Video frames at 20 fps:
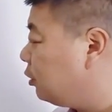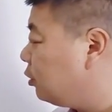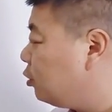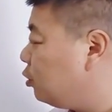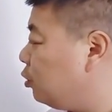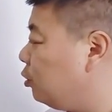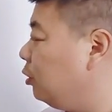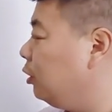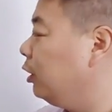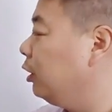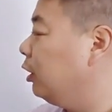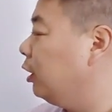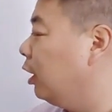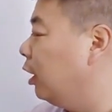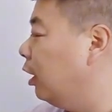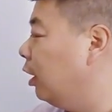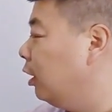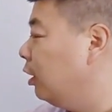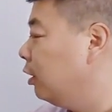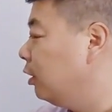巡
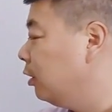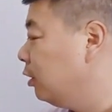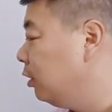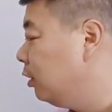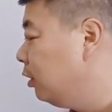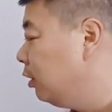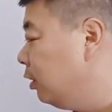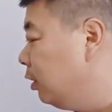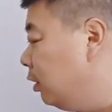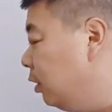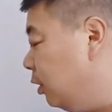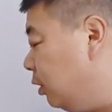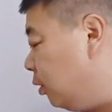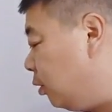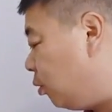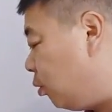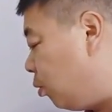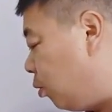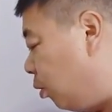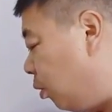河，
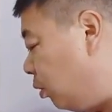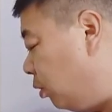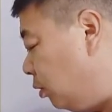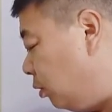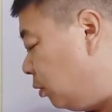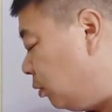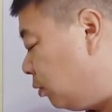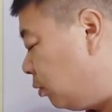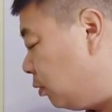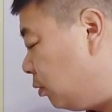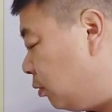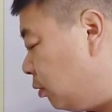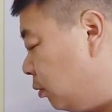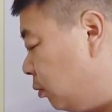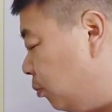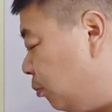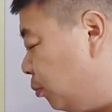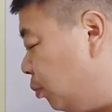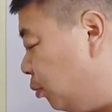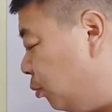红
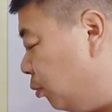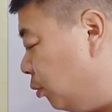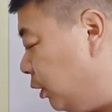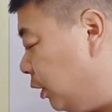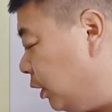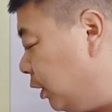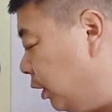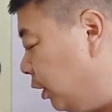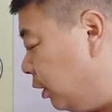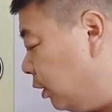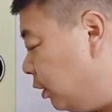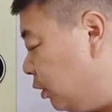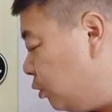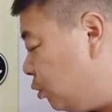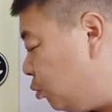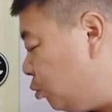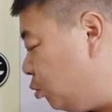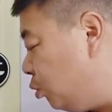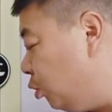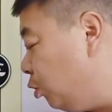补一个，
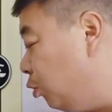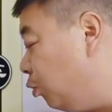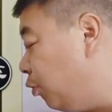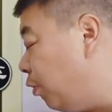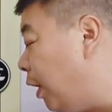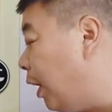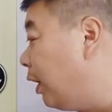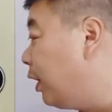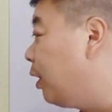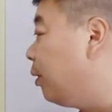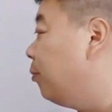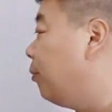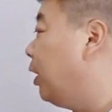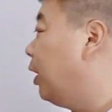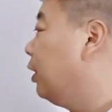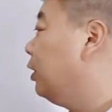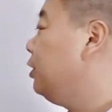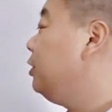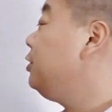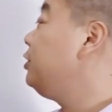徐图发展
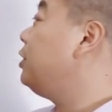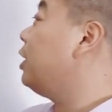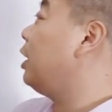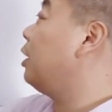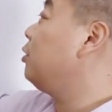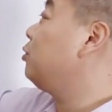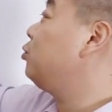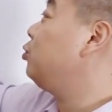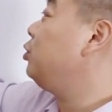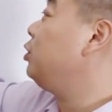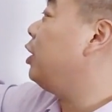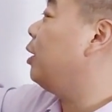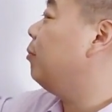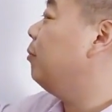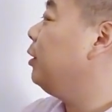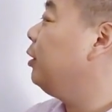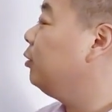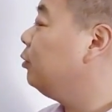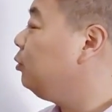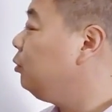嘛。你将军也
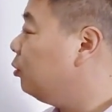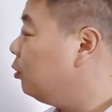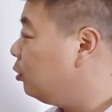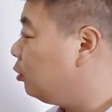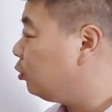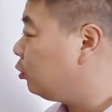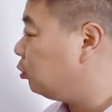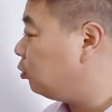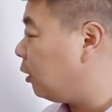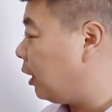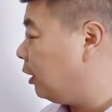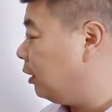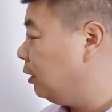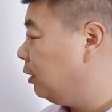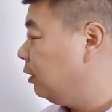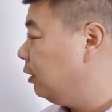没有用处啊。